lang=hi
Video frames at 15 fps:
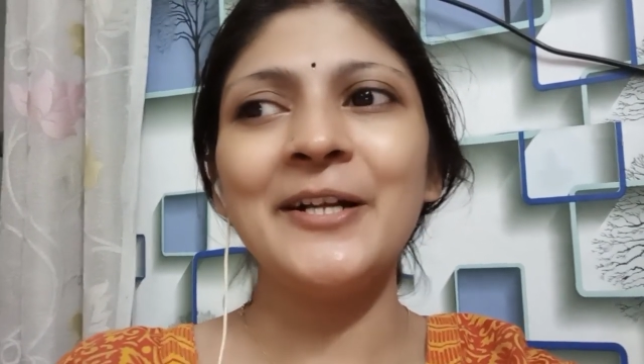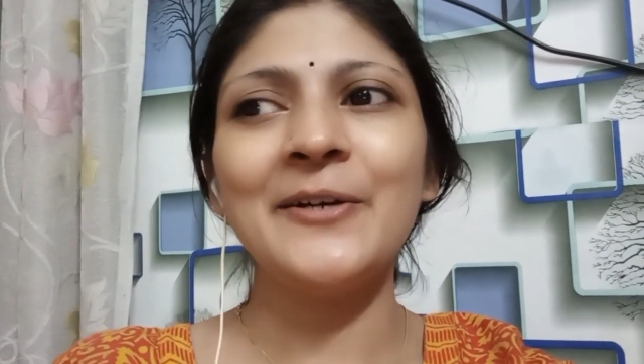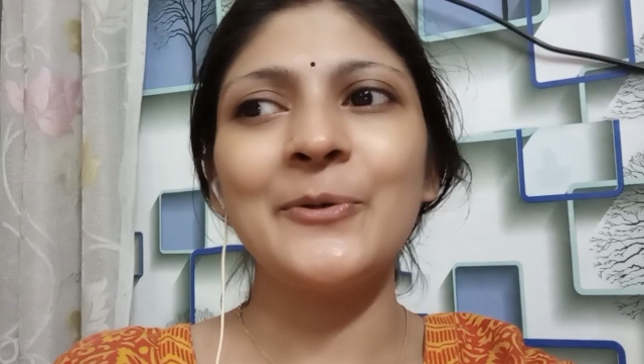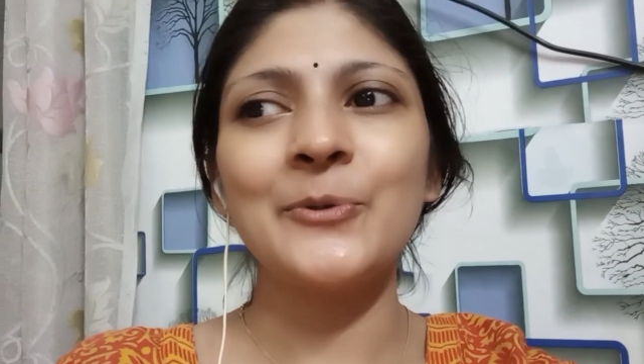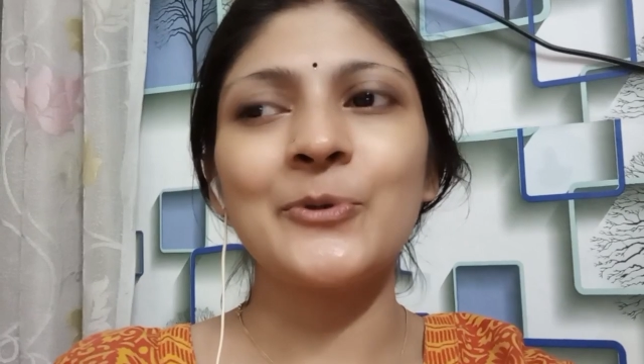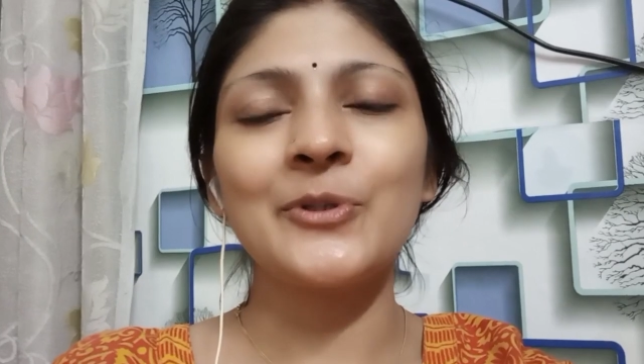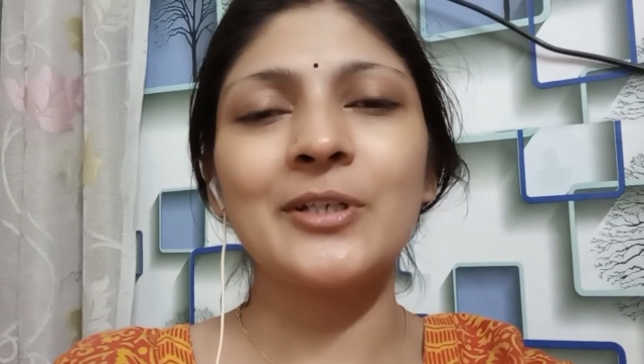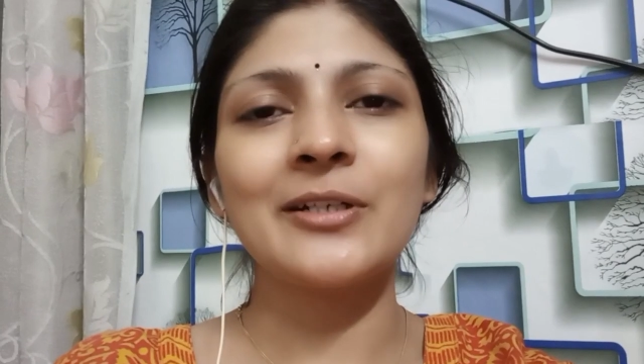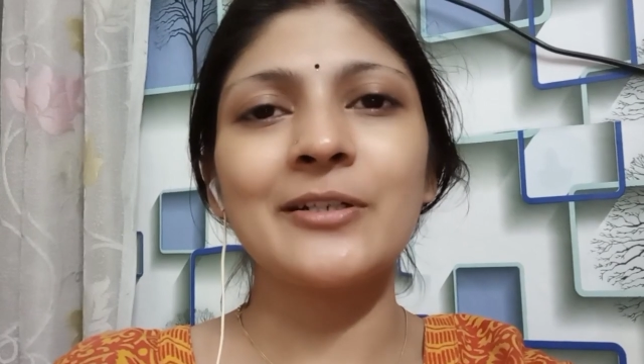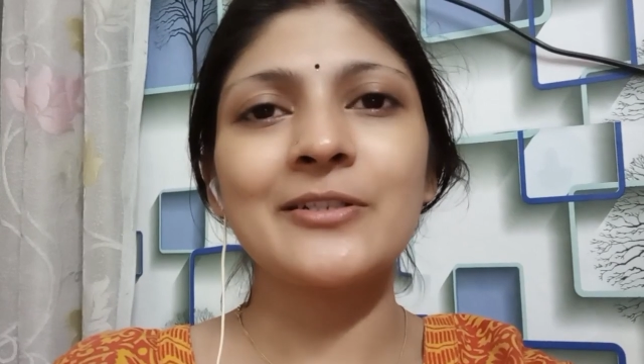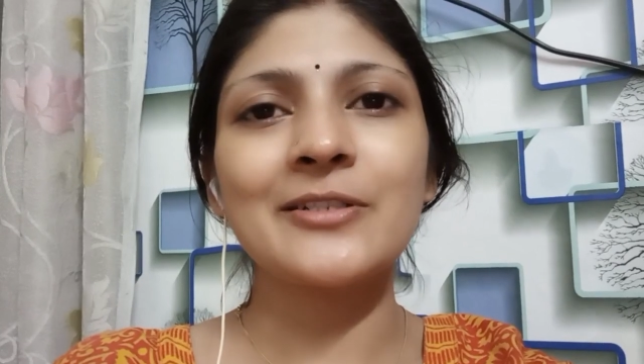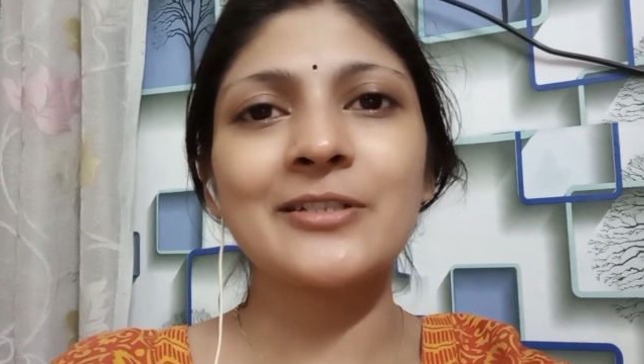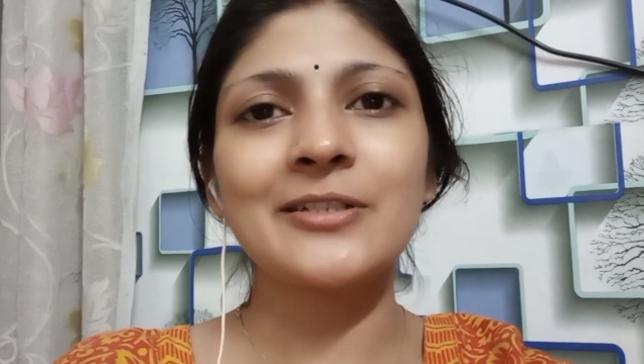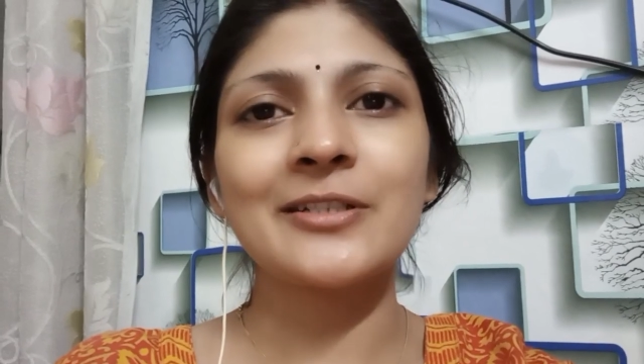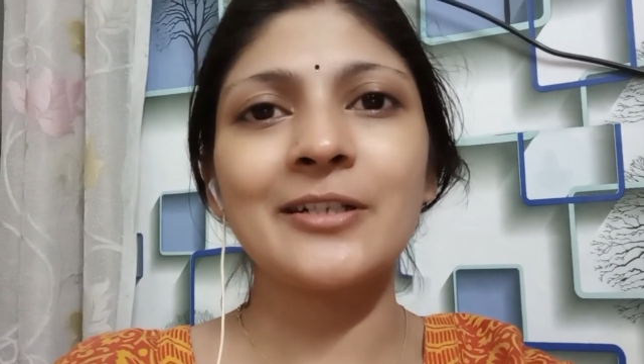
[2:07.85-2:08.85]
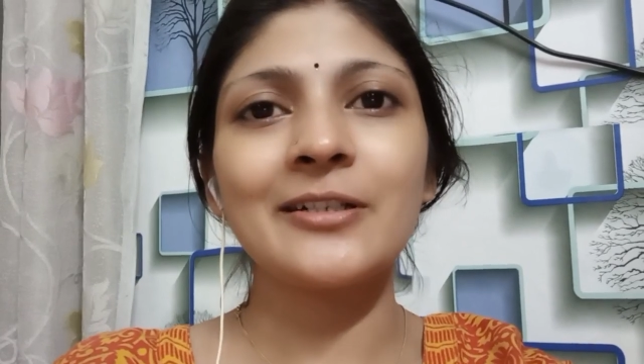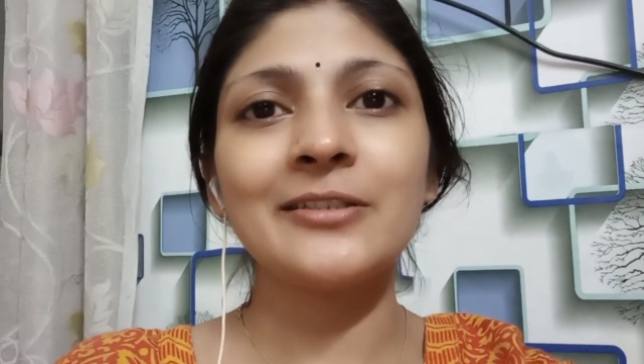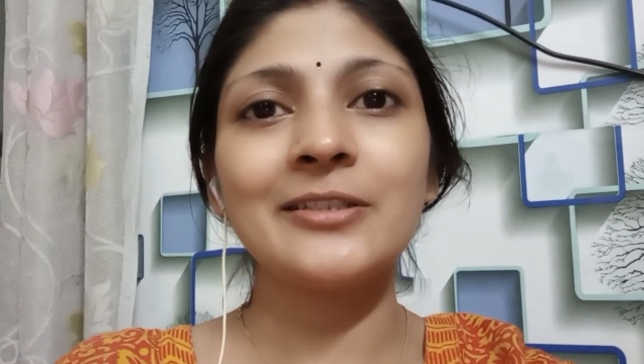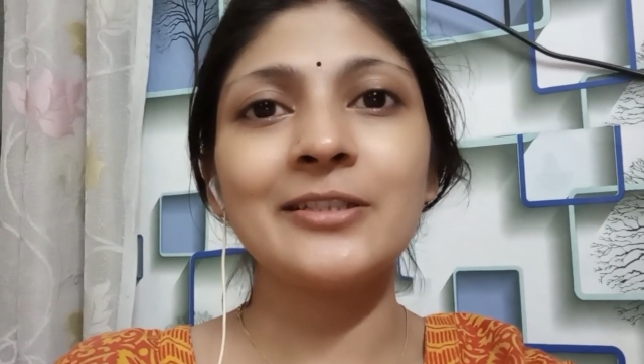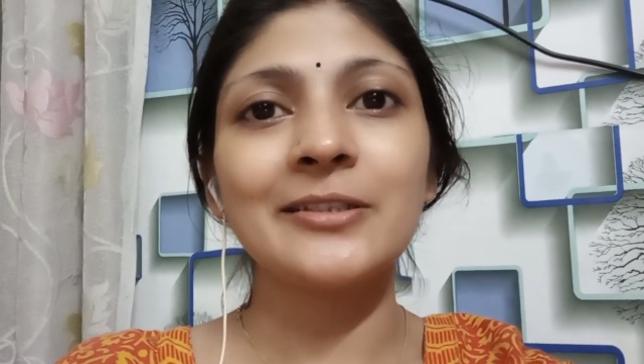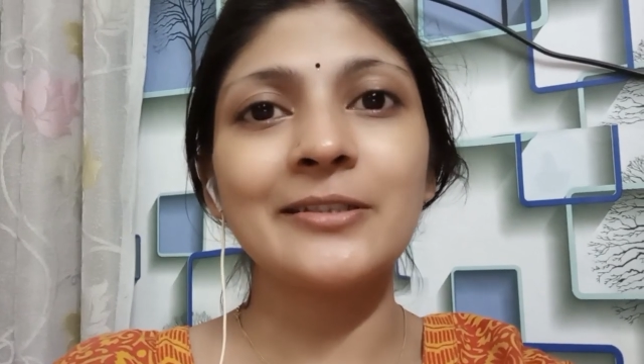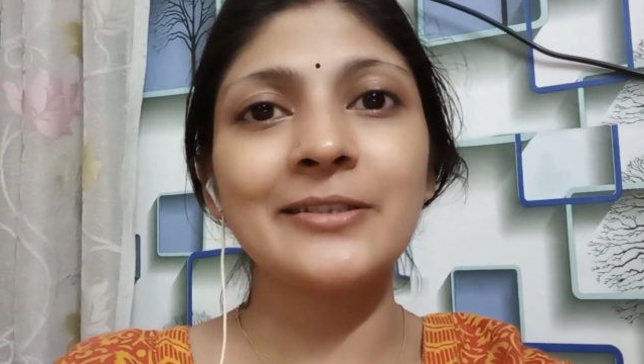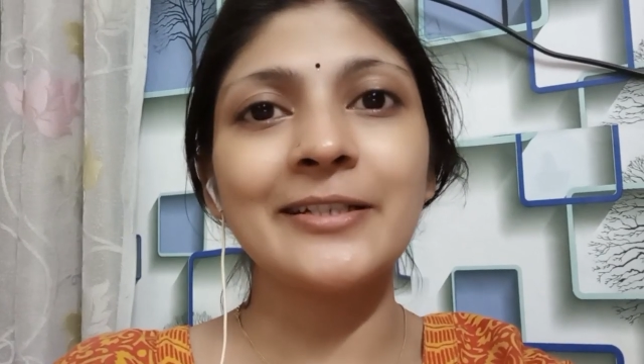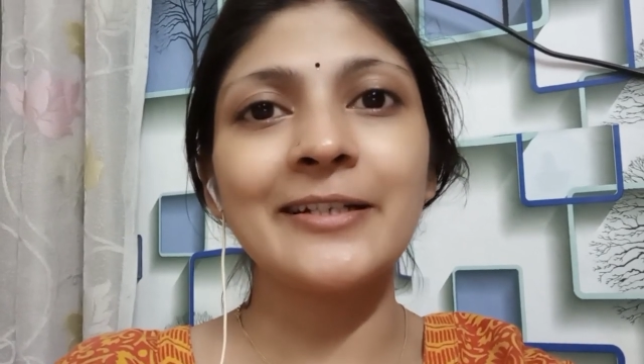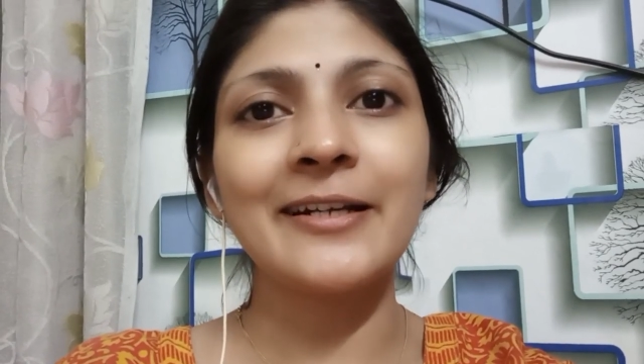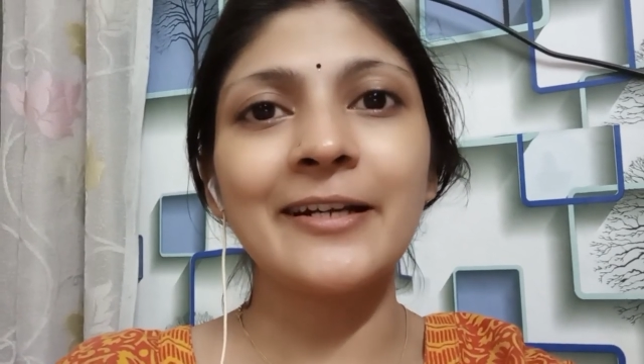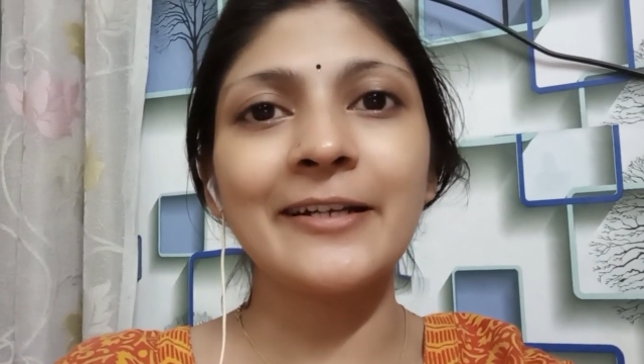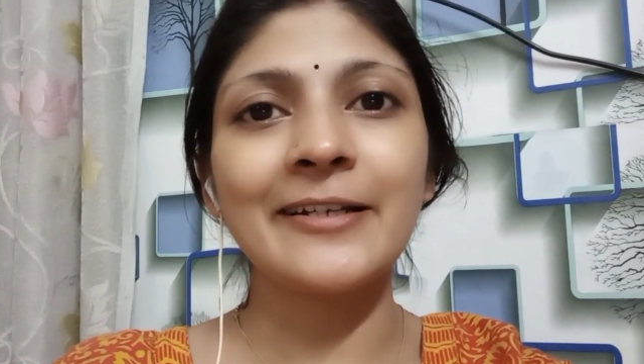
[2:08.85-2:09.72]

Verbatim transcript: उत्कर्ष का थर्ड रैंक